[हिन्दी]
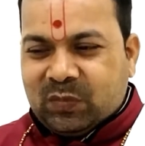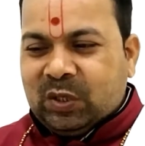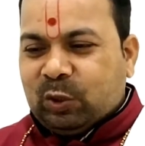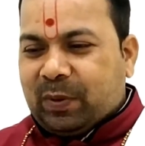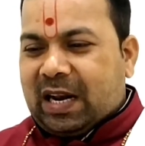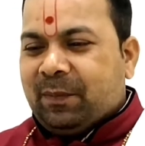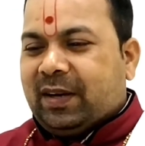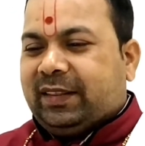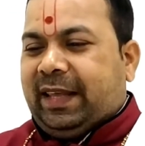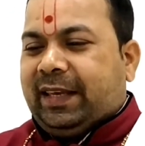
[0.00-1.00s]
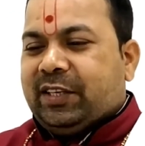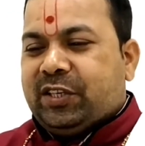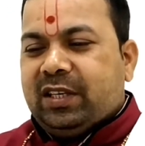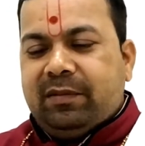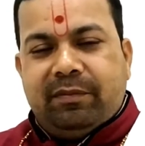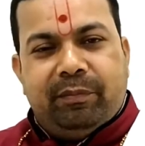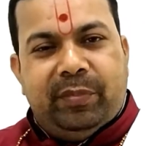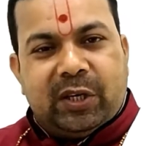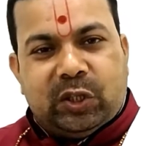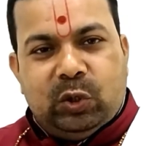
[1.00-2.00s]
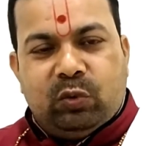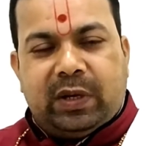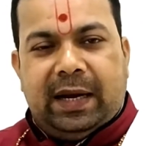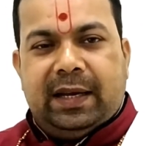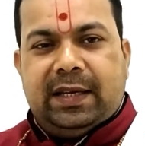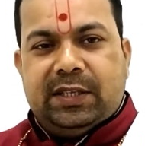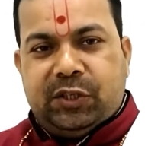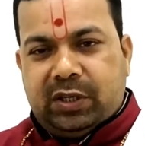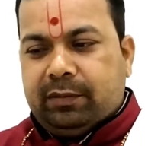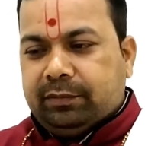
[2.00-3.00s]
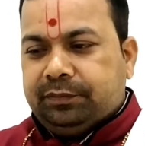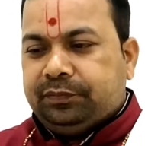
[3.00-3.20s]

तो प्रारंभ करते हैं कि जिन व्यक्तियों का जन्म